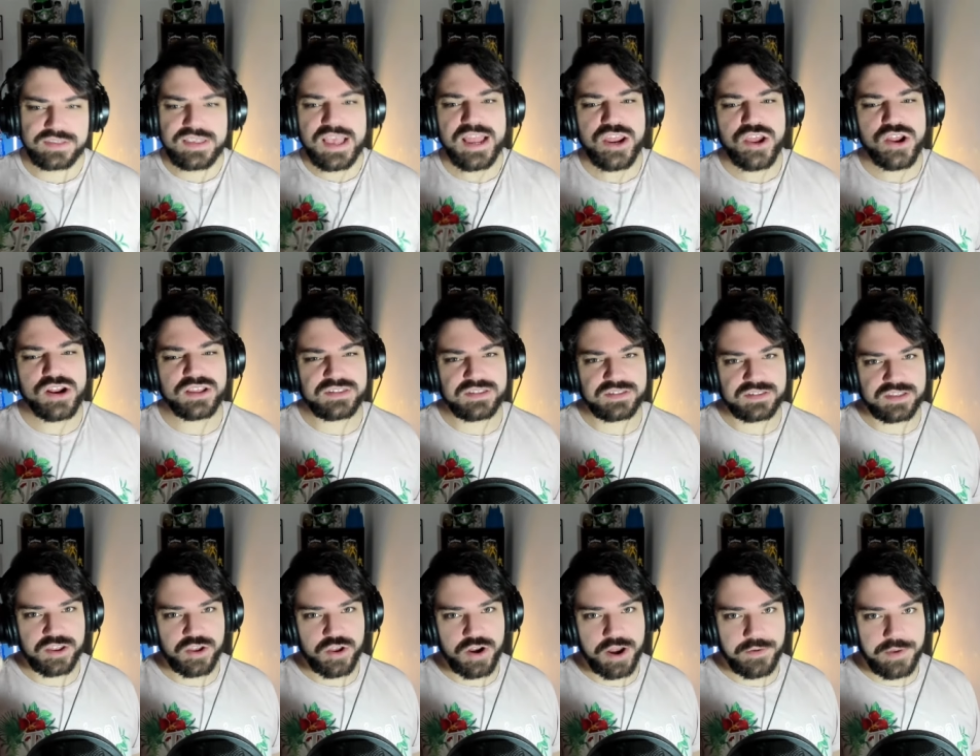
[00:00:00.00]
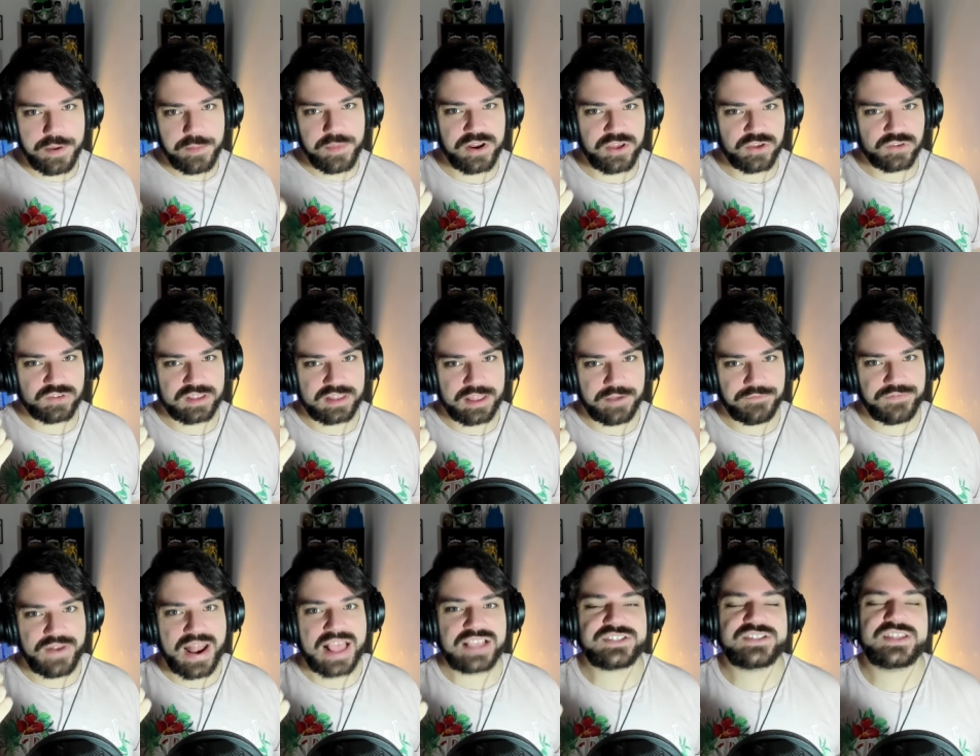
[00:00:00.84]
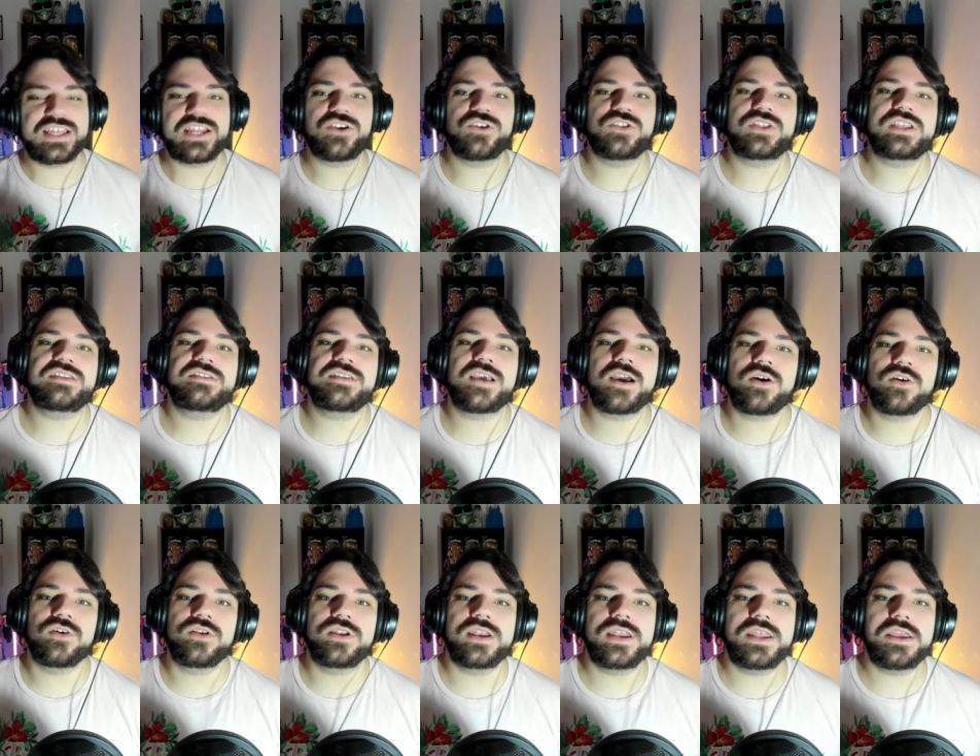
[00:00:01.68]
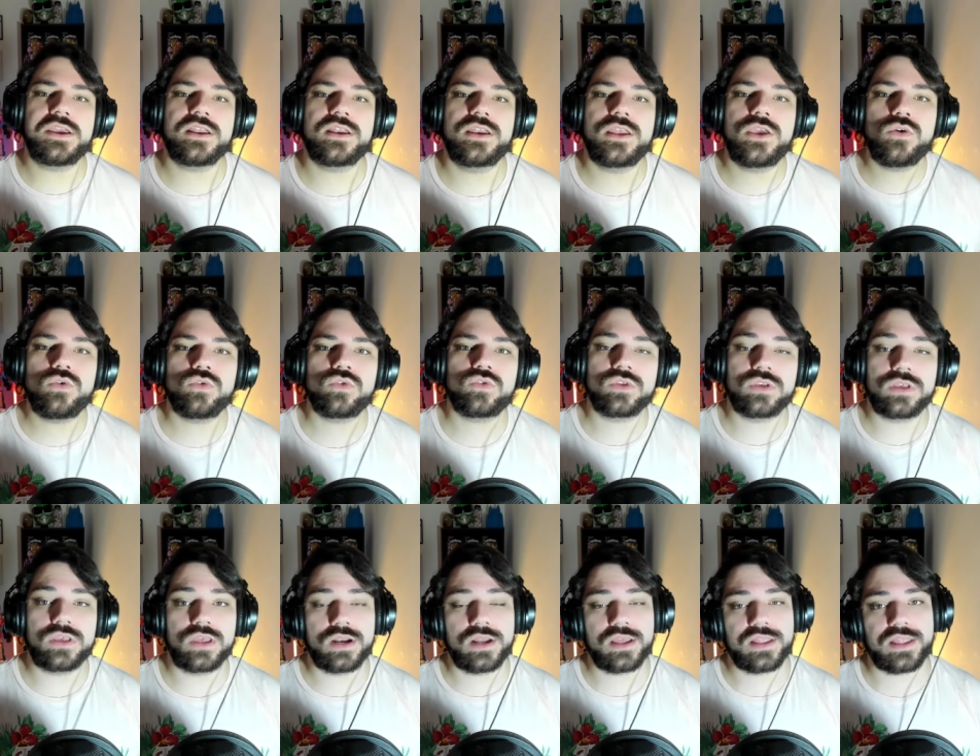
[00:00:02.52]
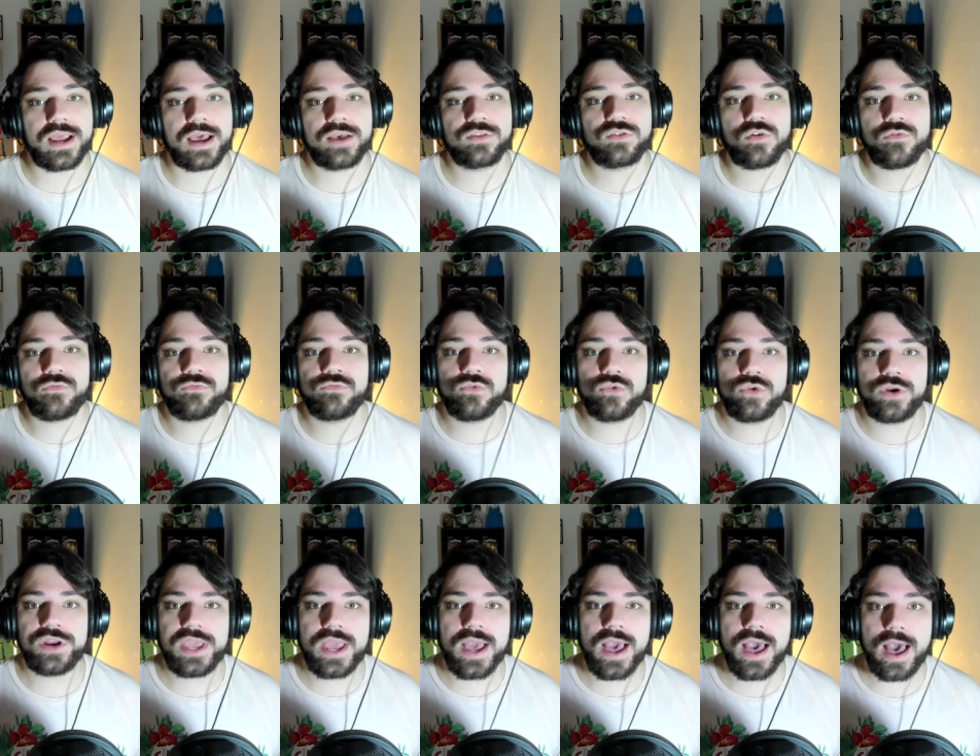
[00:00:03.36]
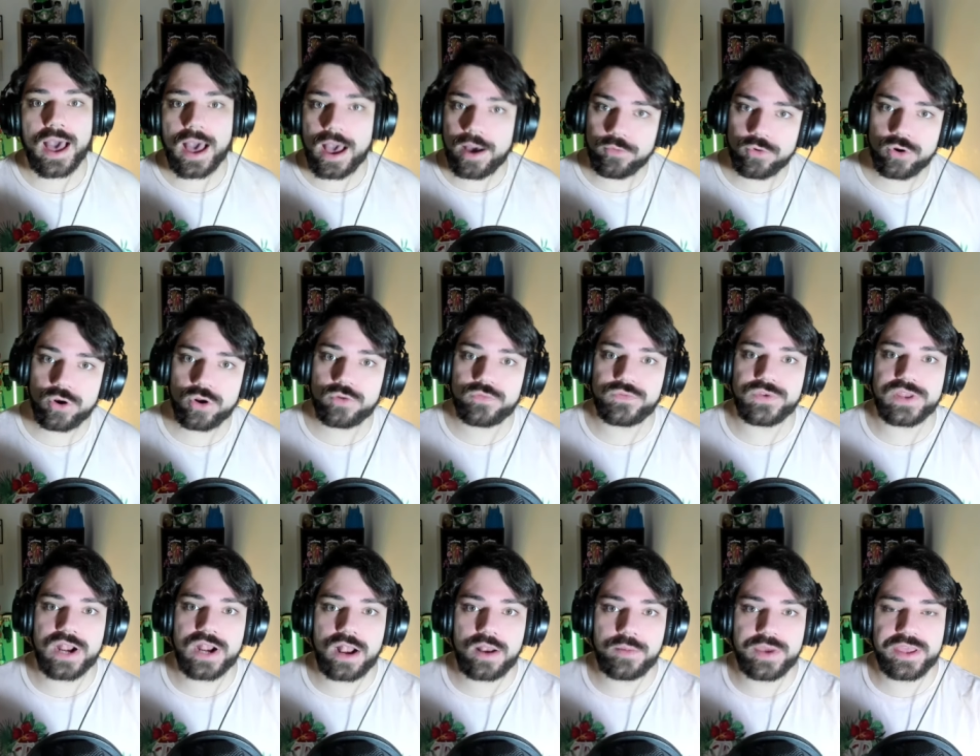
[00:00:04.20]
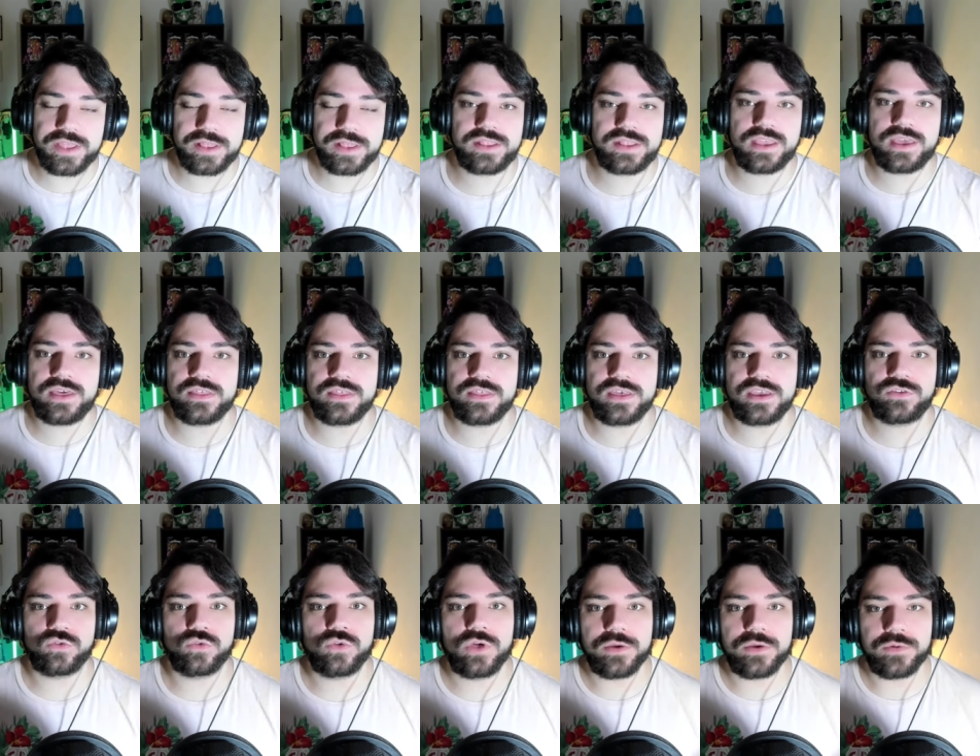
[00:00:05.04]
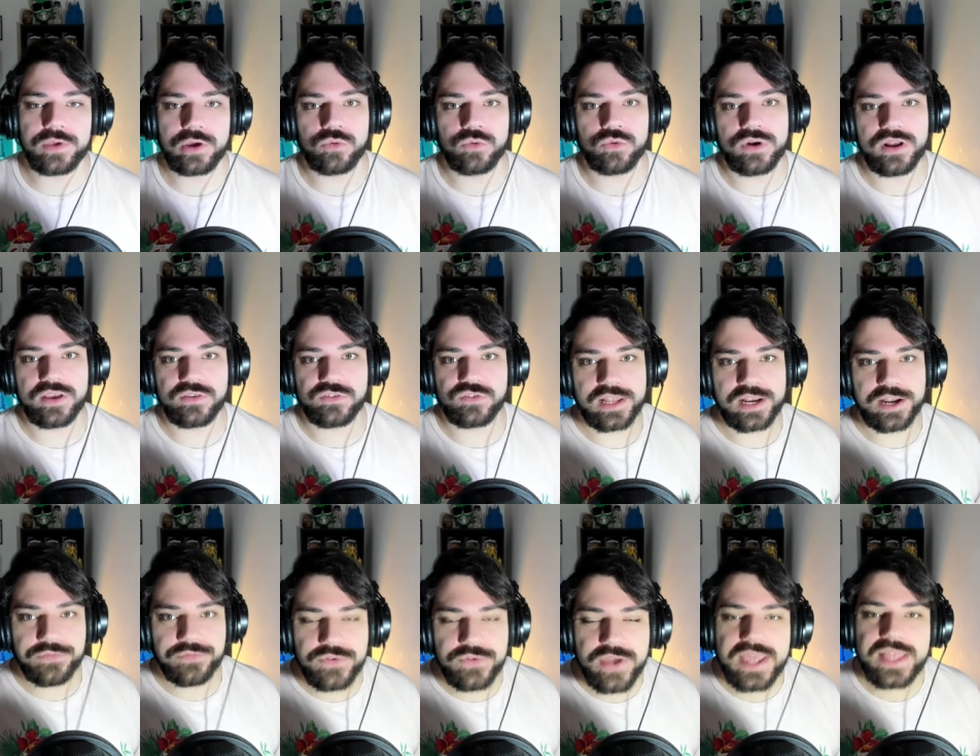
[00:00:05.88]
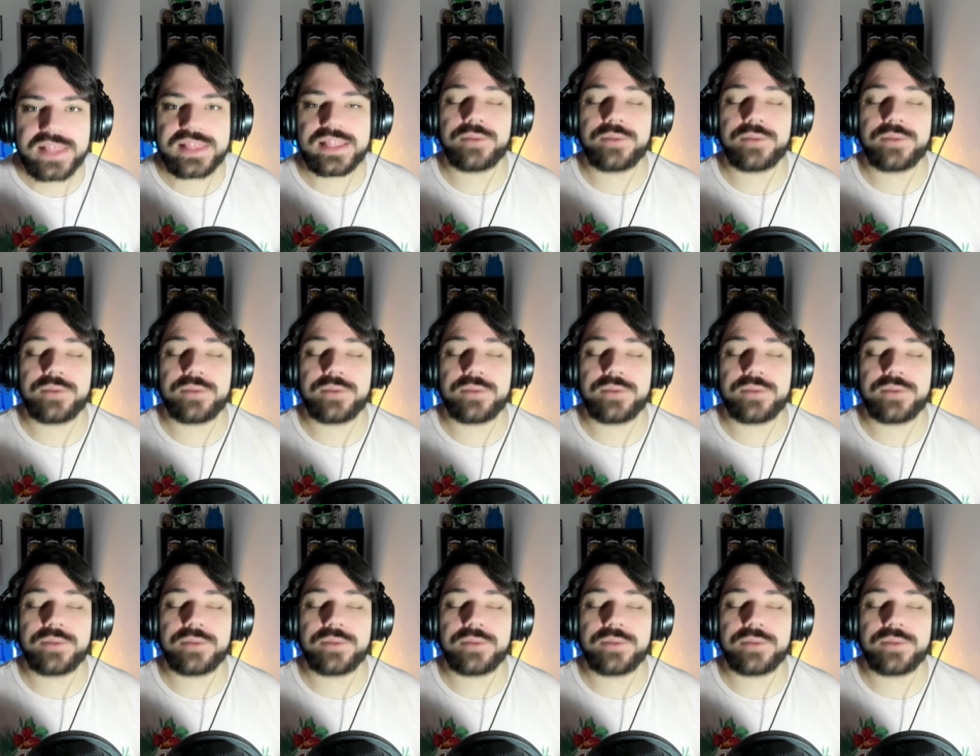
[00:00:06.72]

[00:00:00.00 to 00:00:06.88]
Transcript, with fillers: Señoras y señores, bienvenidos a este flash de noticias con Nick News y en este caso Furia habló finalmente de su desvinculación Telefe.